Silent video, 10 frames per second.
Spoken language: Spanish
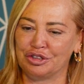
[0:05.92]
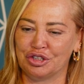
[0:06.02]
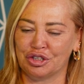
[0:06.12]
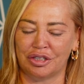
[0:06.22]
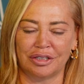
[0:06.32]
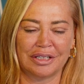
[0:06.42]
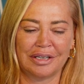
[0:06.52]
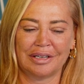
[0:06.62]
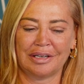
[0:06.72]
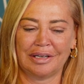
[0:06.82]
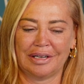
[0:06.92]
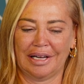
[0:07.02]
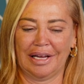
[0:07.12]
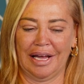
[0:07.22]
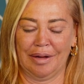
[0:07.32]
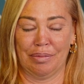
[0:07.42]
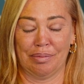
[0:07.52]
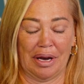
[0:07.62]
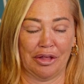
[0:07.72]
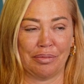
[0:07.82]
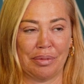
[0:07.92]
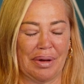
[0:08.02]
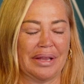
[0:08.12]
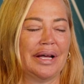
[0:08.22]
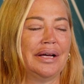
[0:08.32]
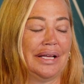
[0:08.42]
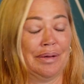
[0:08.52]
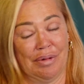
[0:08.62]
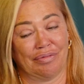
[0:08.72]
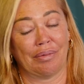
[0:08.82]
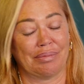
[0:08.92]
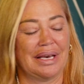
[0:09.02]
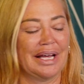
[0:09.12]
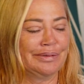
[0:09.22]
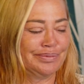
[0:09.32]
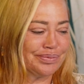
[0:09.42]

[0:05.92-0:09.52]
Yo, eh, mi marido me manda y mi familia.